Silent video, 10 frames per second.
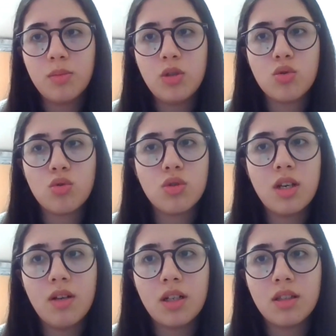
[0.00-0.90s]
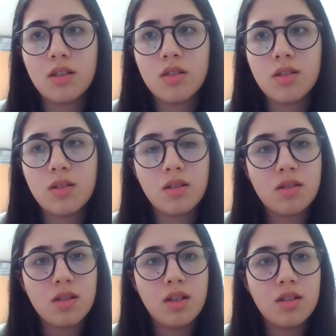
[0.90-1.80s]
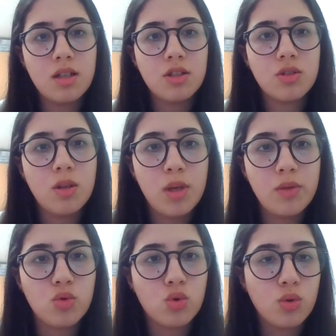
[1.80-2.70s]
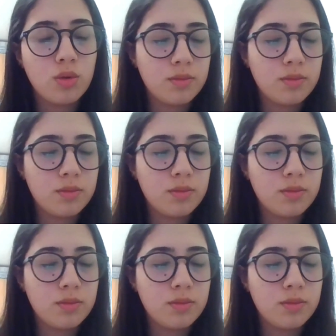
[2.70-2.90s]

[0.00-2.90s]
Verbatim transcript: Biliyorsunuz ki evraklarınız Sky Education'da mevcut.